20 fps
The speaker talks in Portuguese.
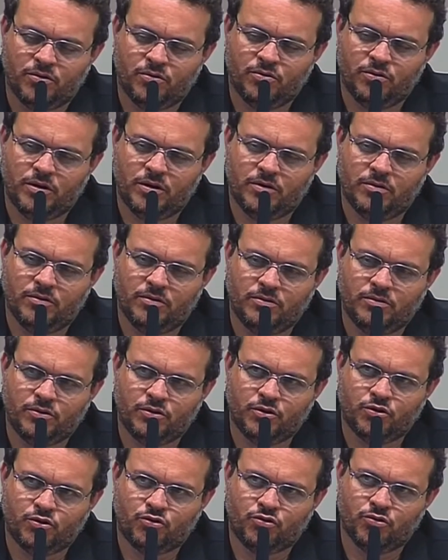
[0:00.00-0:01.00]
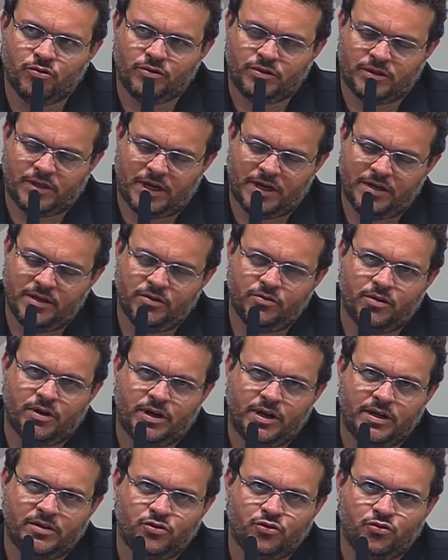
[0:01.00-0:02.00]
eu, eu saí do
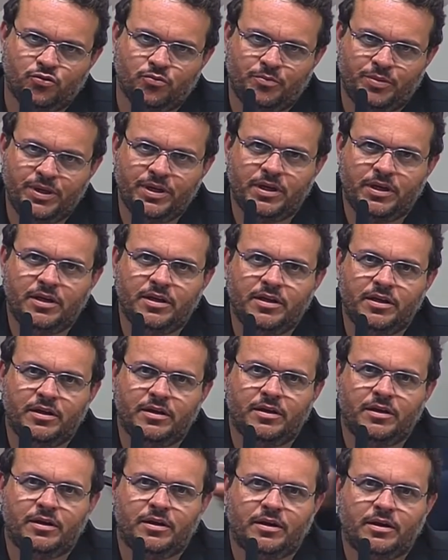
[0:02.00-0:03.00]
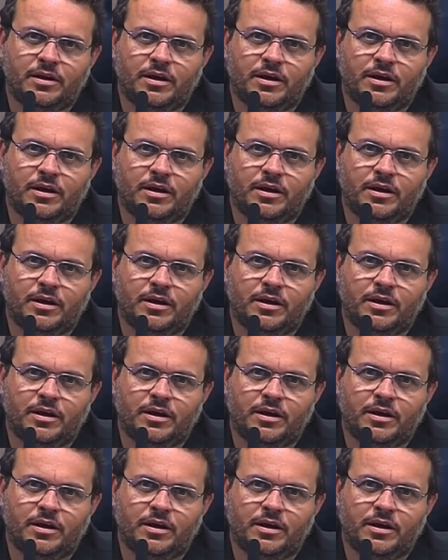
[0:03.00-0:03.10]
anexo, subi ali a,